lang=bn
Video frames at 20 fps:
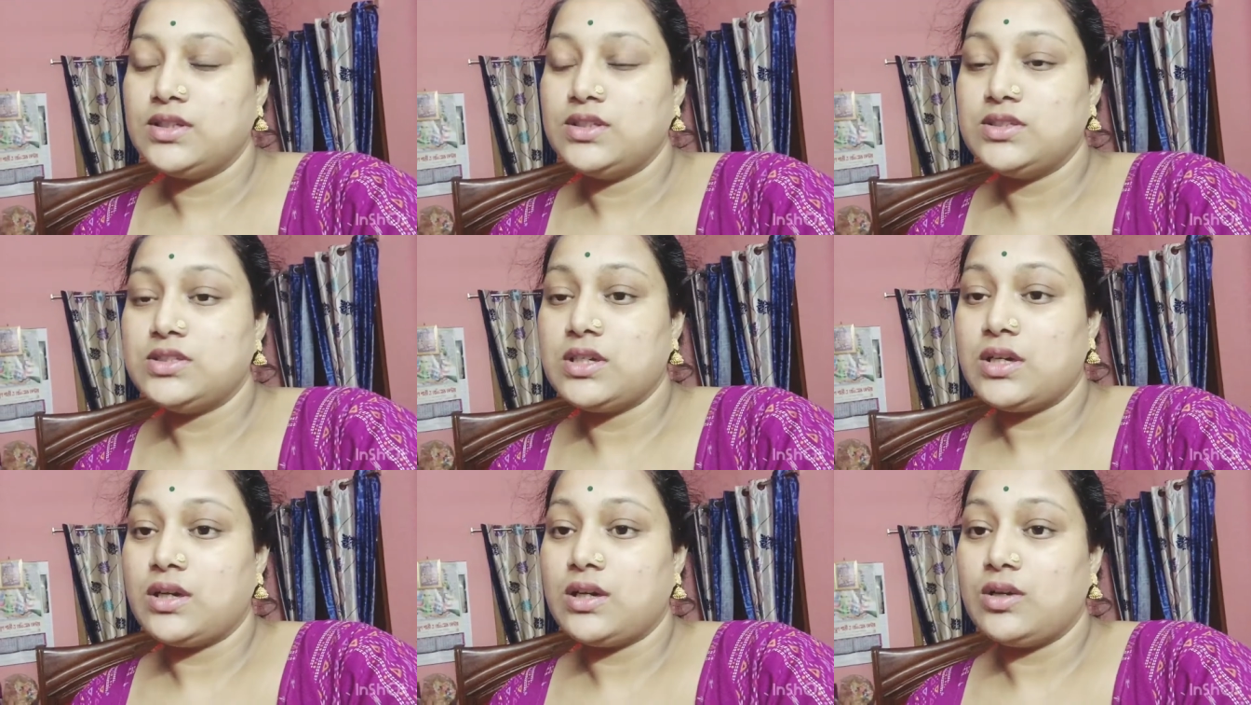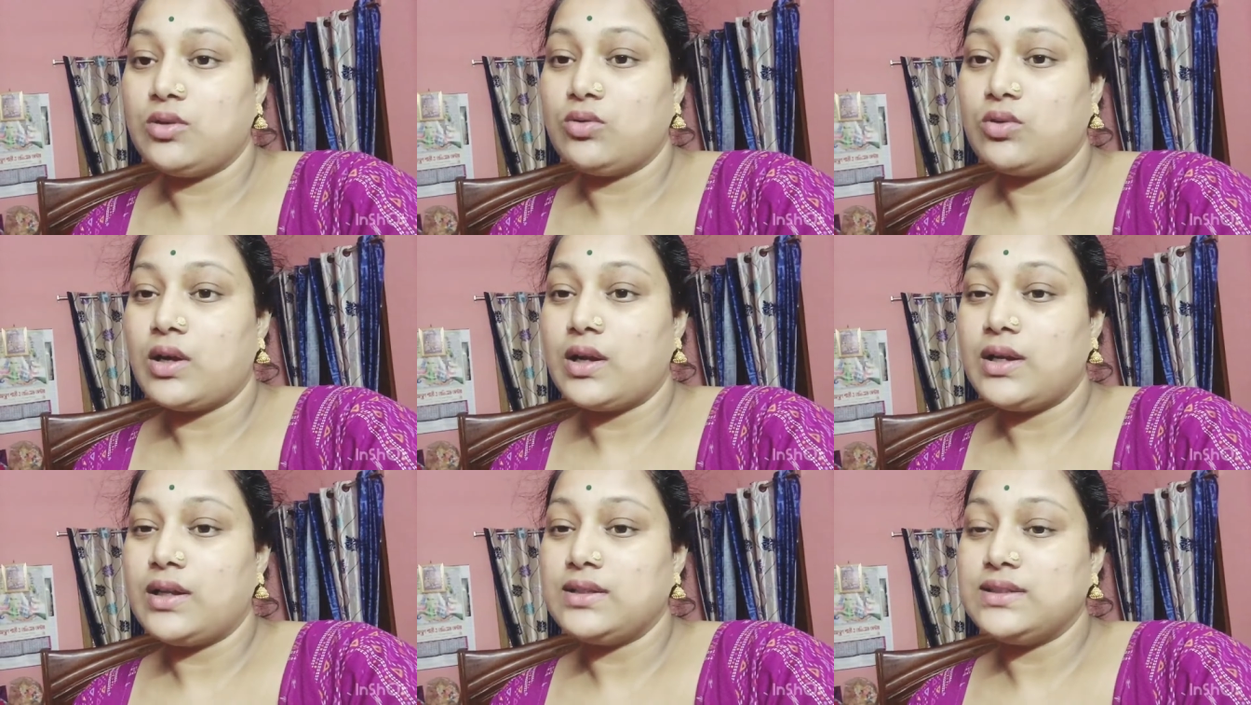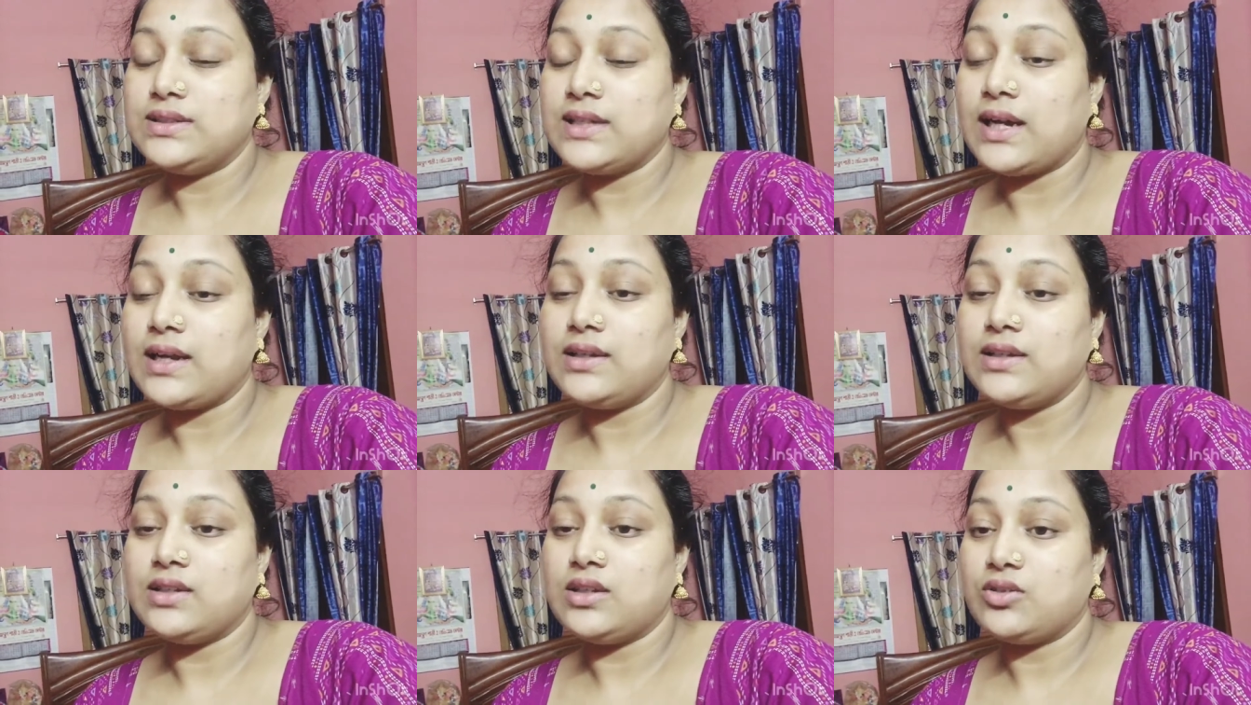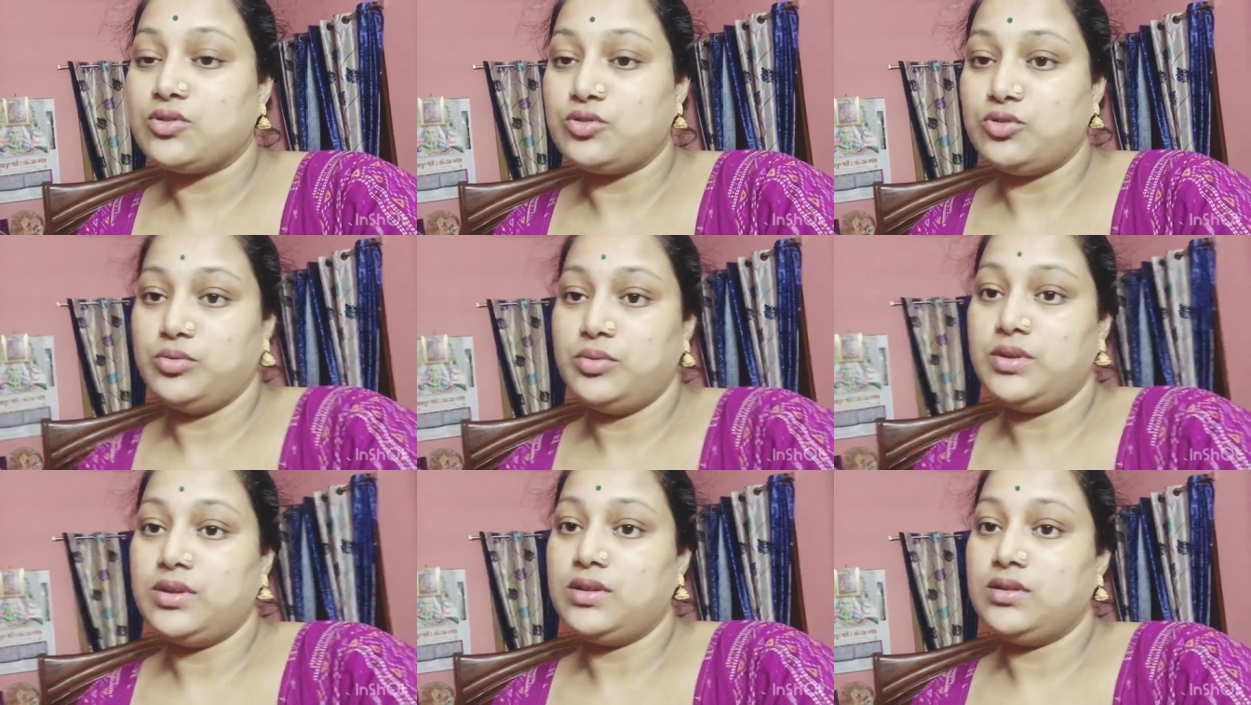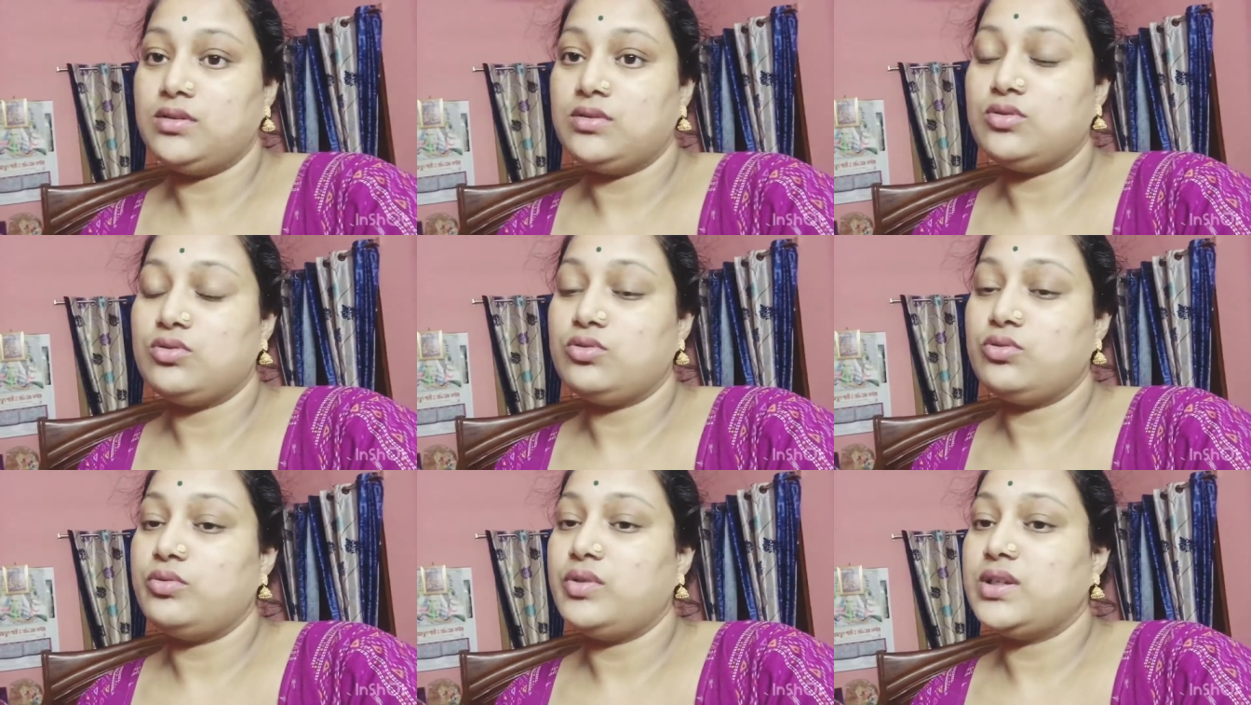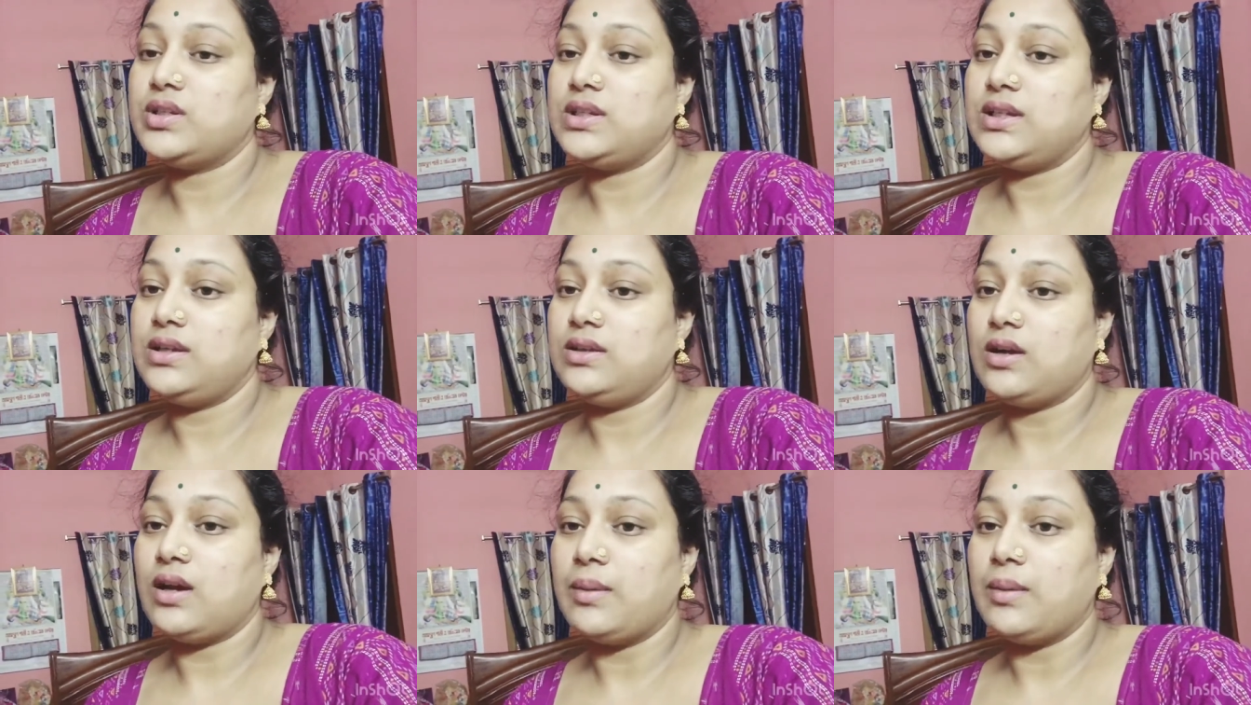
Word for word: যা ওখানে জার্নিটা খুবই একটু বেশি